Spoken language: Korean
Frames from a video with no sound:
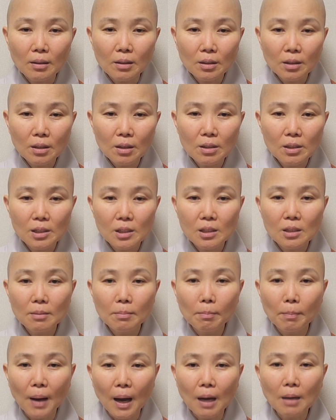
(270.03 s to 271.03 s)

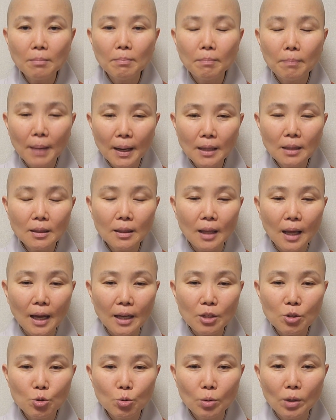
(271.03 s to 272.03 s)
느껴지는 마음만
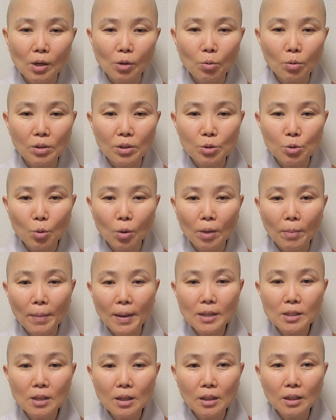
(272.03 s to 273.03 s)
나인 줄 알고 그 속에
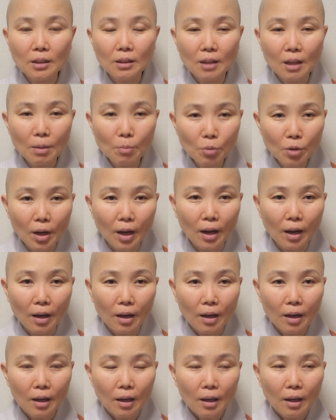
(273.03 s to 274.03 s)
빠져 있기 때문에
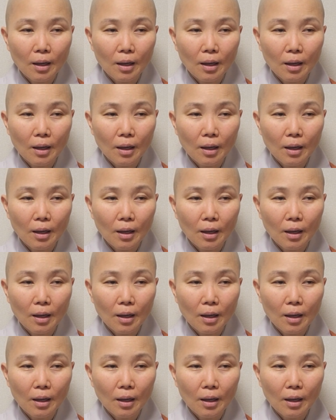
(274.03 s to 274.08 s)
